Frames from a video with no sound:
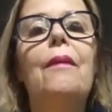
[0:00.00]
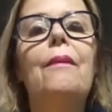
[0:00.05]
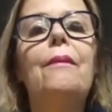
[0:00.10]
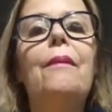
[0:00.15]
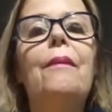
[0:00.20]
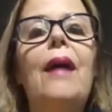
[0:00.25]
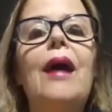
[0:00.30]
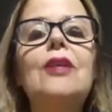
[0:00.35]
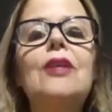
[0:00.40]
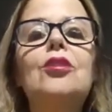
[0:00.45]

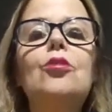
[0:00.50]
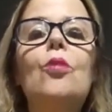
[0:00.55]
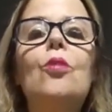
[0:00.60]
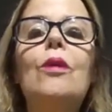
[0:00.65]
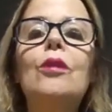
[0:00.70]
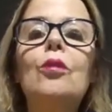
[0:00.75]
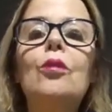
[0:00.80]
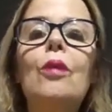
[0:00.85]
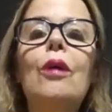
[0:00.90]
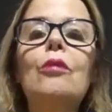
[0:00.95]
Mas
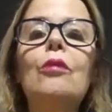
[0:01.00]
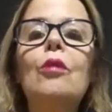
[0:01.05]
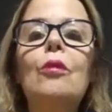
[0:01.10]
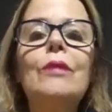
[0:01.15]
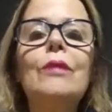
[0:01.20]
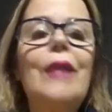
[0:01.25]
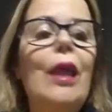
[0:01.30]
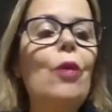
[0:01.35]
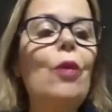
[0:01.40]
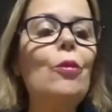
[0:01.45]
quando eu
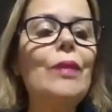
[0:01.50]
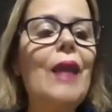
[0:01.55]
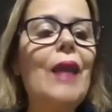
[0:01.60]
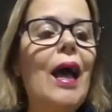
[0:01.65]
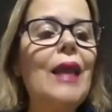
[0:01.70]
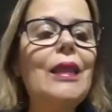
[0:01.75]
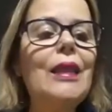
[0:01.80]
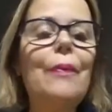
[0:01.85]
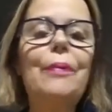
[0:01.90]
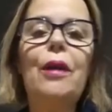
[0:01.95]
não tenho
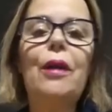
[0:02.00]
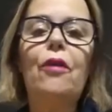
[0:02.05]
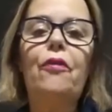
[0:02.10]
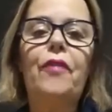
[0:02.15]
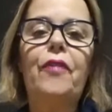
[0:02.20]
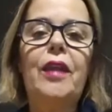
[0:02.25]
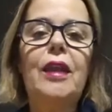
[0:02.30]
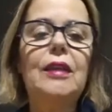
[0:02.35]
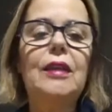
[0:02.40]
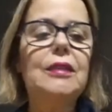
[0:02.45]
nada para
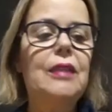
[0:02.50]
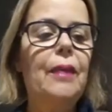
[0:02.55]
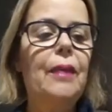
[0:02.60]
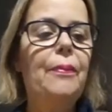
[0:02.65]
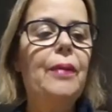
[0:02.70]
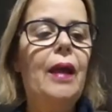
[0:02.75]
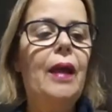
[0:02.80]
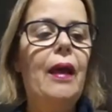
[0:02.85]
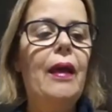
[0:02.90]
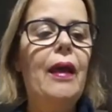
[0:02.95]
oferecer
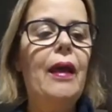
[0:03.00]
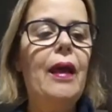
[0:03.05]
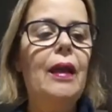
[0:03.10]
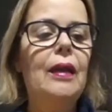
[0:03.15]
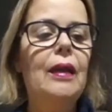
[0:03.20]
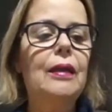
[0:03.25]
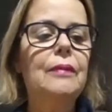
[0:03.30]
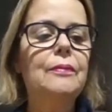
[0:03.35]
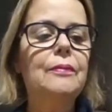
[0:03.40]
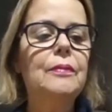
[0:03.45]
para
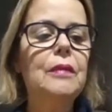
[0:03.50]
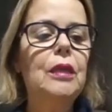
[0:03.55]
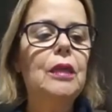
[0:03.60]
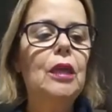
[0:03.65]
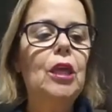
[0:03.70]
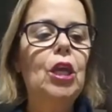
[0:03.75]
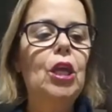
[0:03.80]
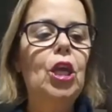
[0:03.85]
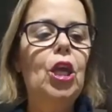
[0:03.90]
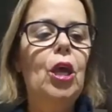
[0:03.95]
ela,
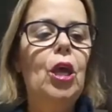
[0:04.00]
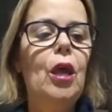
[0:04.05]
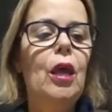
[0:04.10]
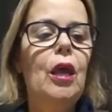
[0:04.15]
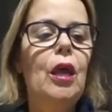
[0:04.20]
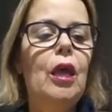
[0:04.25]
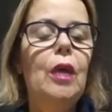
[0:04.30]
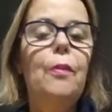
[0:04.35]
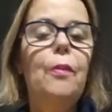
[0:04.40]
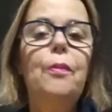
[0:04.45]

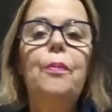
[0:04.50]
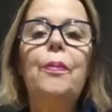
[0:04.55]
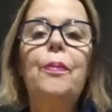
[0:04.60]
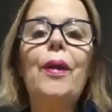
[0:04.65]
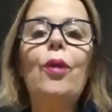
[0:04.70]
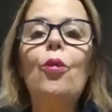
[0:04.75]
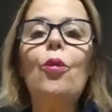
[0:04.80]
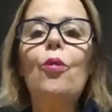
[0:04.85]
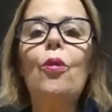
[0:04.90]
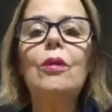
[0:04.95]

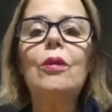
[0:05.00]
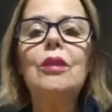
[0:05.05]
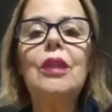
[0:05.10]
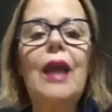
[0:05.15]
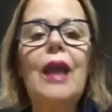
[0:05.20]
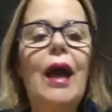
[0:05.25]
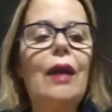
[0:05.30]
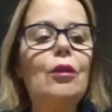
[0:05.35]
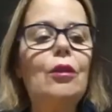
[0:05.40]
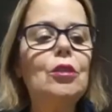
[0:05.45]
pelo
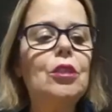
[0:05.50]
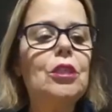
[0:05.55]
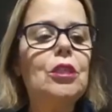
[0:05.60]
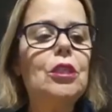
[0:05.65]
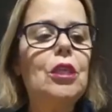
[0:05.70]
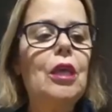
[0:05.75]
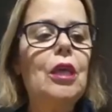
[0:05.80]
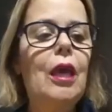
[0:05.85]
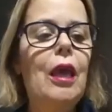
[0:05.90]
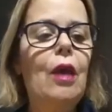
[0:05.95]
contrário,
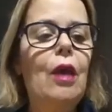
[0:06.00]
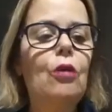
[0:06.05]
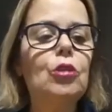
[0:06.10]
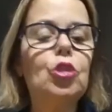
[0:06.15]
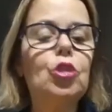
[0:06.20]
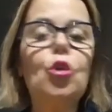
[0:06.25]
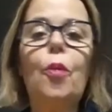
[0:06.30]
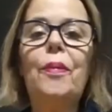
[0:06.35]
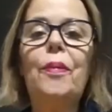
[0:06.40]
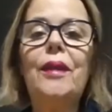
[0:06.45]
se eu
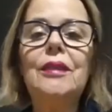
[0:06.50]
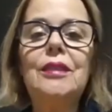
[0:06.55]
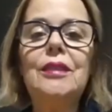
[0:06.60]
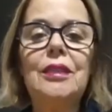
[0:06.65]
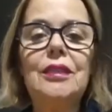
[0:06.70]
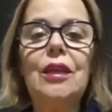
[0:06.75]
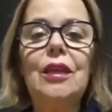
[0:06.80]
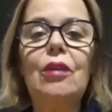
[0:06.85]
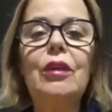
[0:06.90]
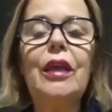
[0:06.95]
estou
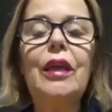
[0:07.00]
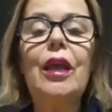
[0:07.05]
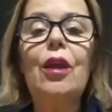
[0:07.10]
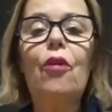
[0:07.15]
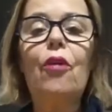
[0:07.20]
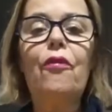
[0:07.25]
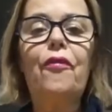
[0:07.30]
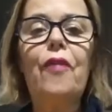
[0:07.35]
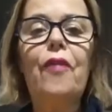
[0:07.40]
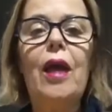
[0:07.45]
precisando que
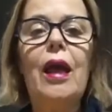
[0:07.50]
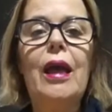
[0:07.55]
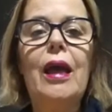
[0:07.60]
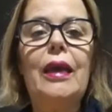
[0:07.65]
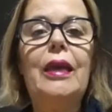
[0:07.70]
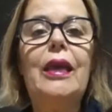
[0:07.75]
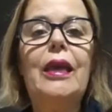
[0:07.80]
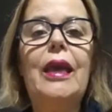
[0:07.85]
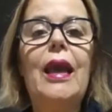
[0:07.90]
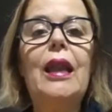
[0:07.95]
ela,
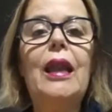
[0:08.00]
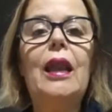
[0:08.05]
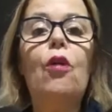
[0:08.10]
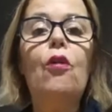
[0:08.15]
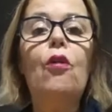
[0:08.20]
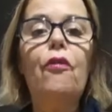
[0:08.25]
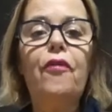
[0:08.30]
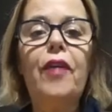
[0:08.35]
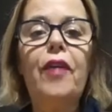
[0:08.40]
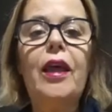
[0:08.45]
que
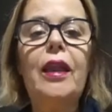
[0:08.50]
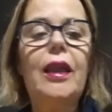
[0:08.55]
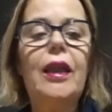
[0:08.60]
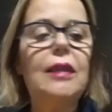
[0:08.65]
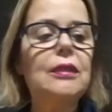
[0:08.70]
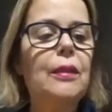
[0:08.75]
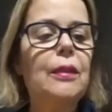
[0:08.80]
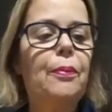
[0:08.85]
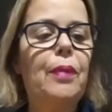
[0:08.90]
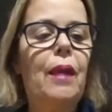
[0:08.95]
ela
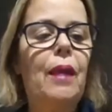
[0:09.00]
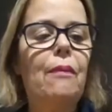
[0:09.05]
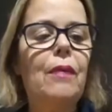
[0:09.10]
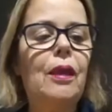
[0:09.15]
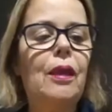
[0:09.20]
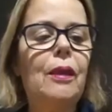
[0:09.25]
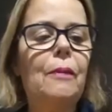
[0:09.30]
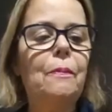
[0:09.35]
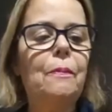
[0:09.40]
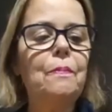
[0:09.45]
ofereça para
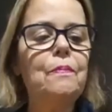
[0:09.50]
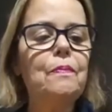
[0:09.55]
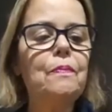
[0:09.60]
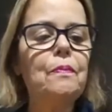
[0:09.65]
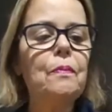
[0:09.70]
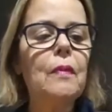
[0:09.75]
mim,